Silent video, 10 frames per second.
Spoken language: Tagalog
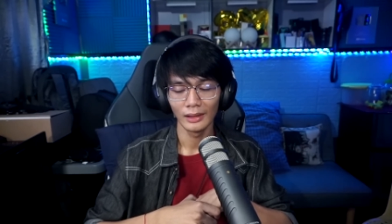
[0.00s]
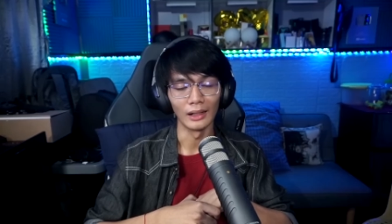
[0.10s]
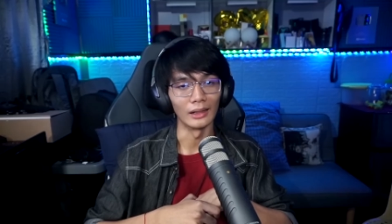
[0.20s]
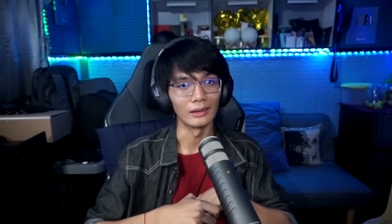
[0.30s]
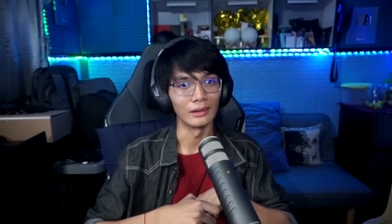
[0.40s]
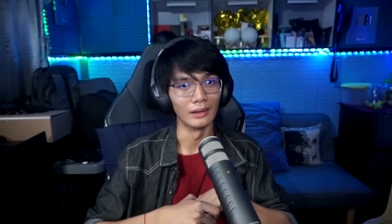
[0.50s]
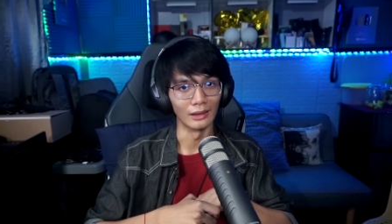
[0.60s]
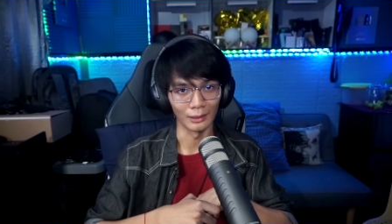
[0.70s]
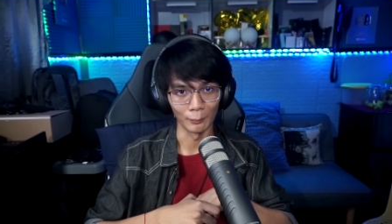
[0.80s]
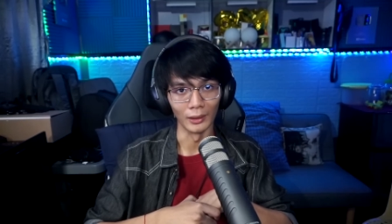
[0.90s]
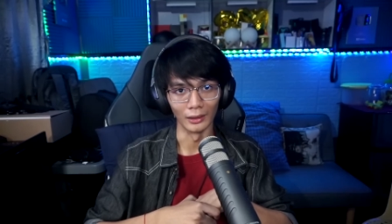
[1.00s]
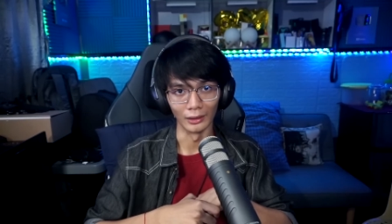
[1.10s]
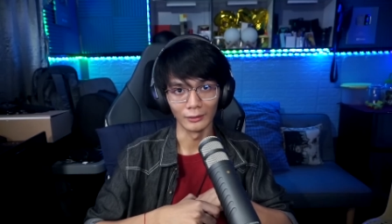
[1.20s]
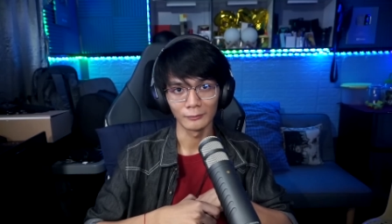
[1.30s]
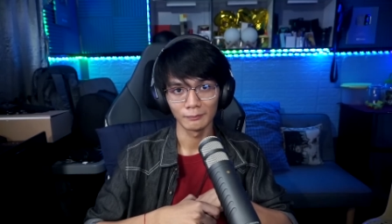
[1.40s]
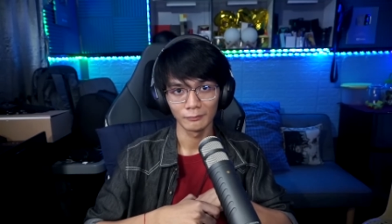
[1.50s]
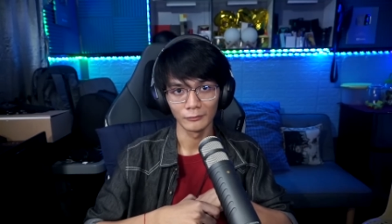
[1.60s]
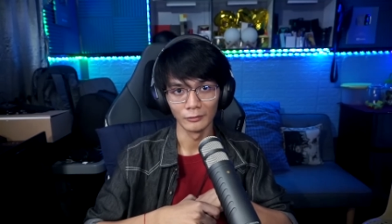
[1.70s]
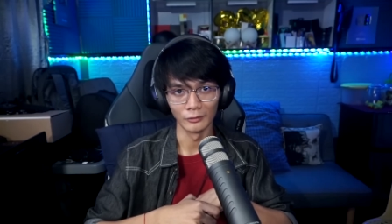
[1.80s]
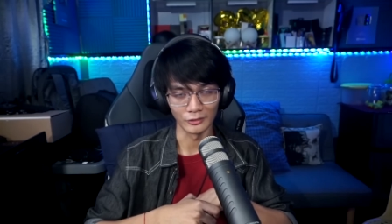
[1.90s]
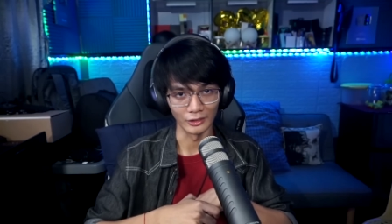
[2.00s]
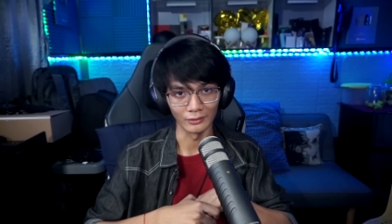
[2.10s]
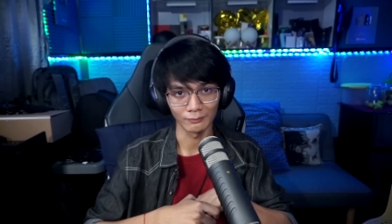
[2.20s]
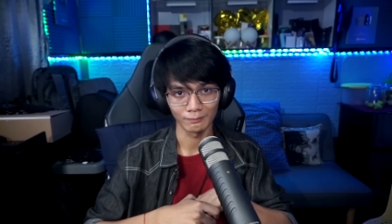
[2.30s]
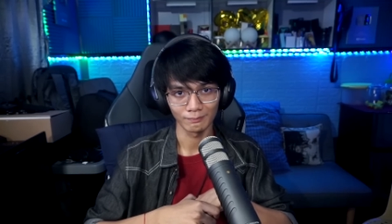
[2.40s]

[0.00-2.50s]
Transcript: At ingat ka palagi. Christian.